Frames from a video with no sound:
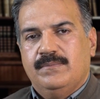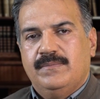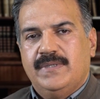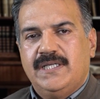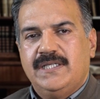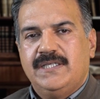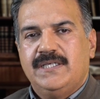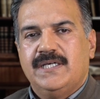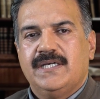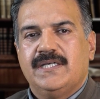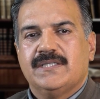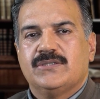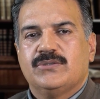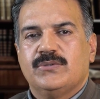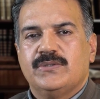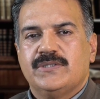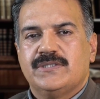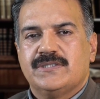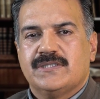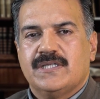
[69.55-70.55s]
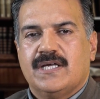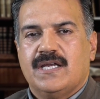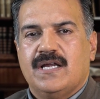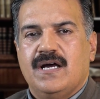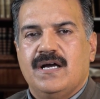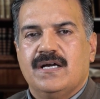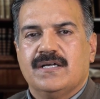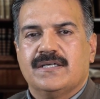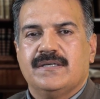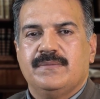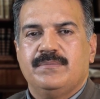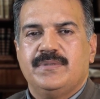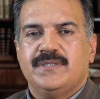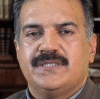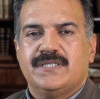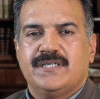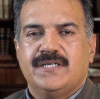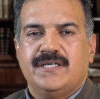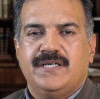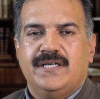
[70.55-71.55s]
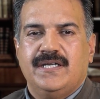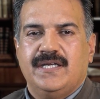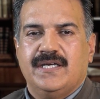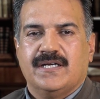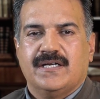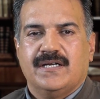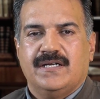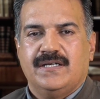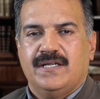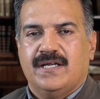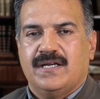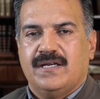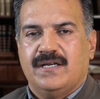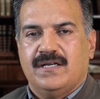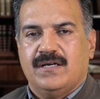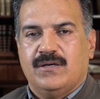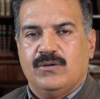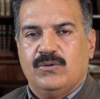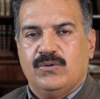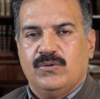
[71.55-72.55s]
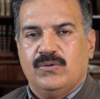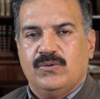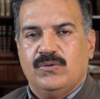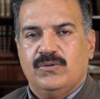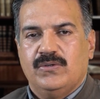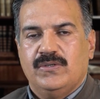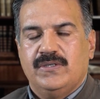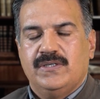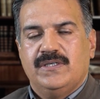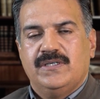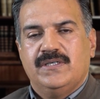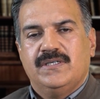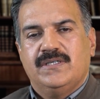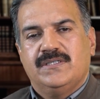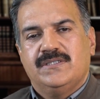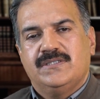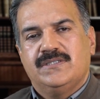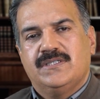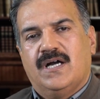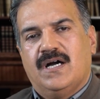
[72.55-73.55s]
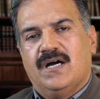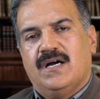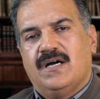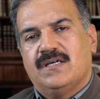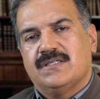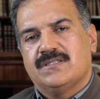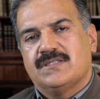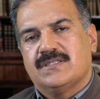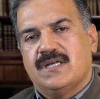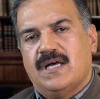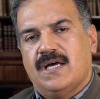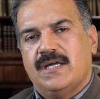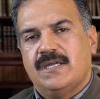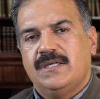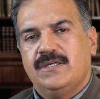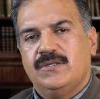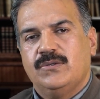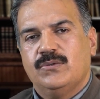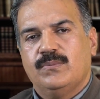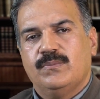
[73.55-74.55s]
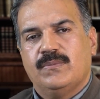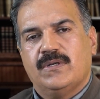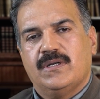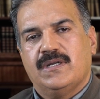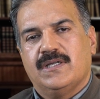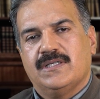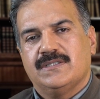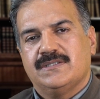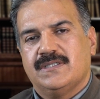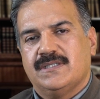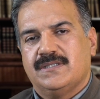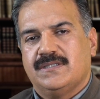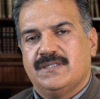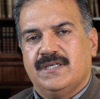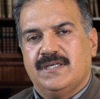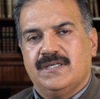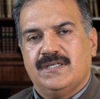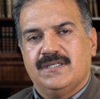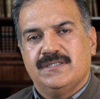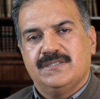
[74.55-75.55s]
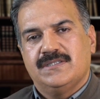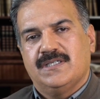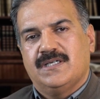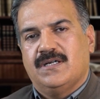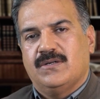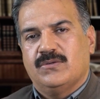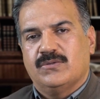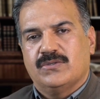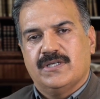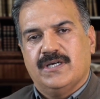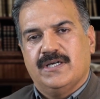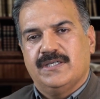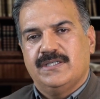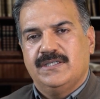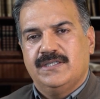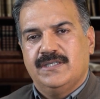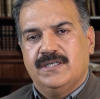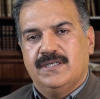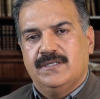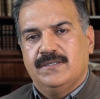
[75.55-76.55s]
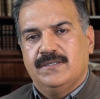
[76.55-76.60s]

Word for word: मिलिए तो इस तरह के बिछड़ने का डर ना हो या सारी उम्र लजत हिजरा उठाइए